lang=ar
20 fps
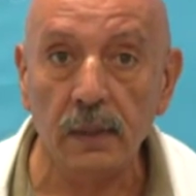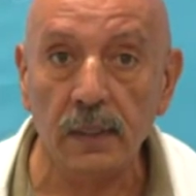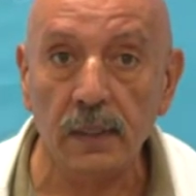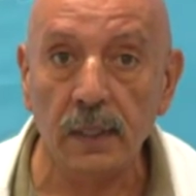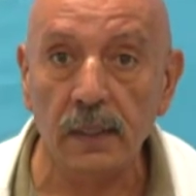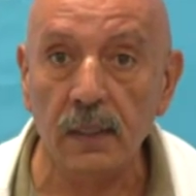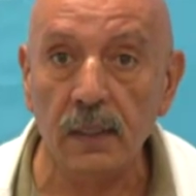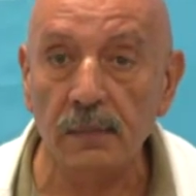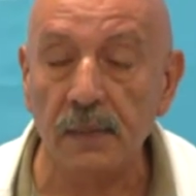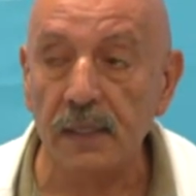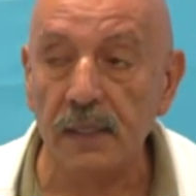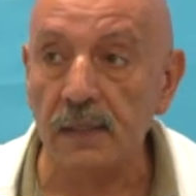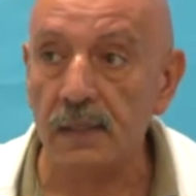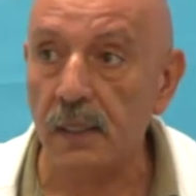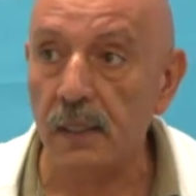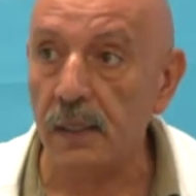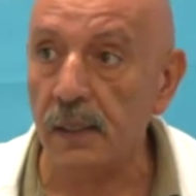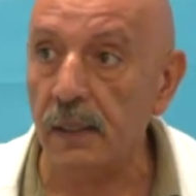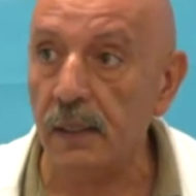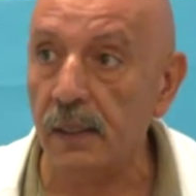خدمات
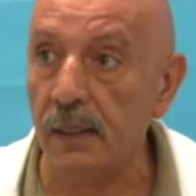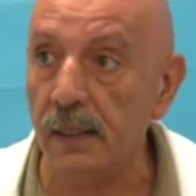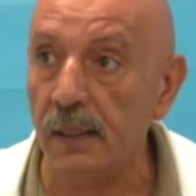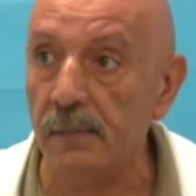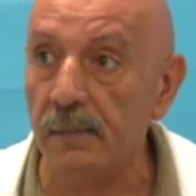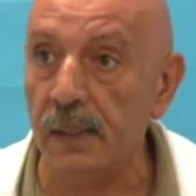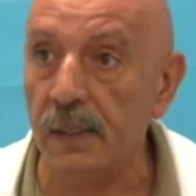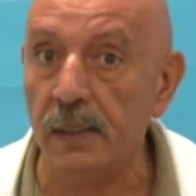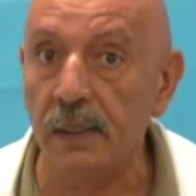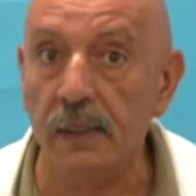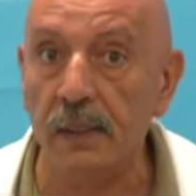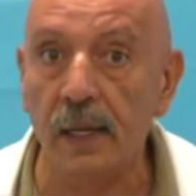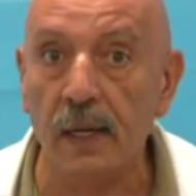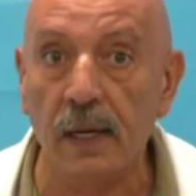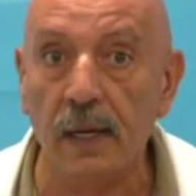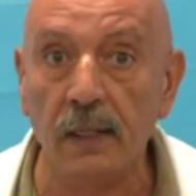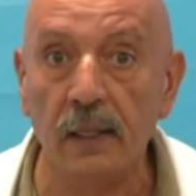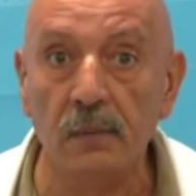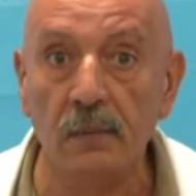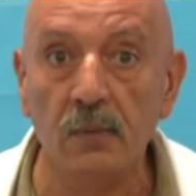صحيه من
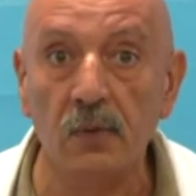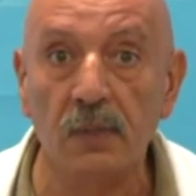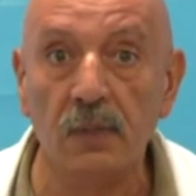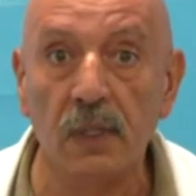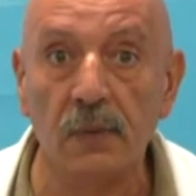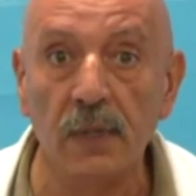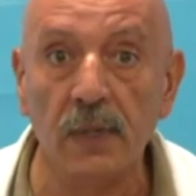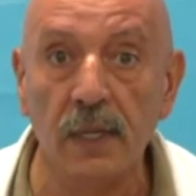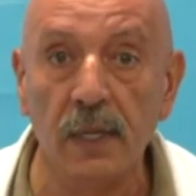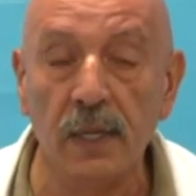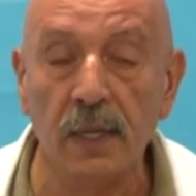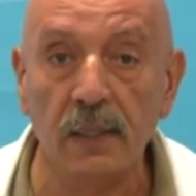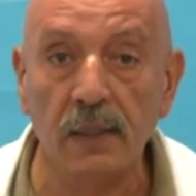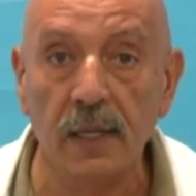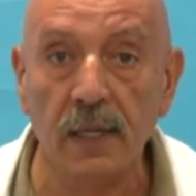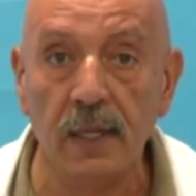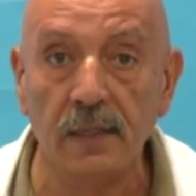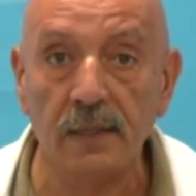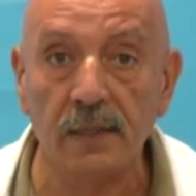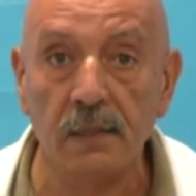اعلى المستويات
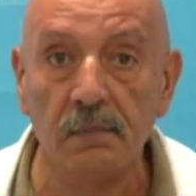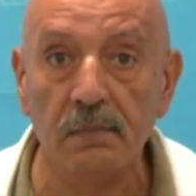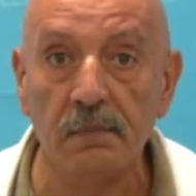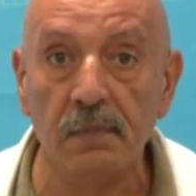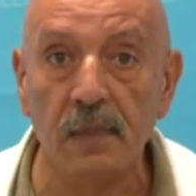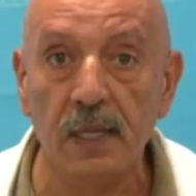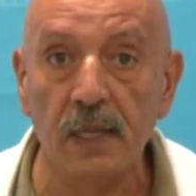حسب